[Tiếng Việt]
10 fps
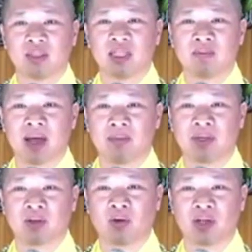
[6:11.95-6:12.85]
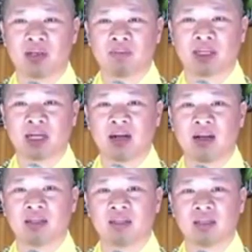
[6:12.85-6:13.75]
Khi mẹ mình gọi điện mà trả
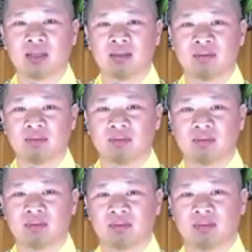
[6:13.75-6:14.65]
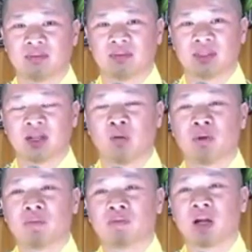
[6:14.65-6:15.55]
lời như thế,
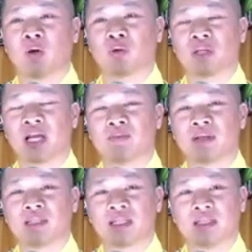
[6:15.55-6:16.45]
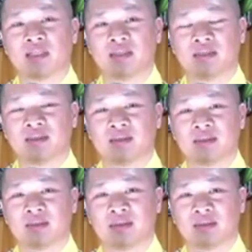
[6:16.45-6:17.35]
không biết đầu dây bên kia
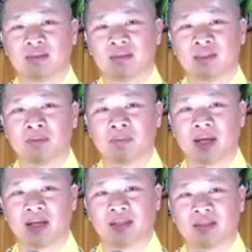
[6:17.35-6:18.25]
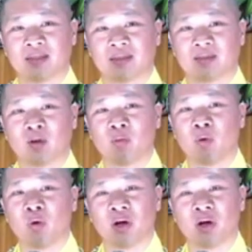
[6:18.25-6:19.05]
người mẹ có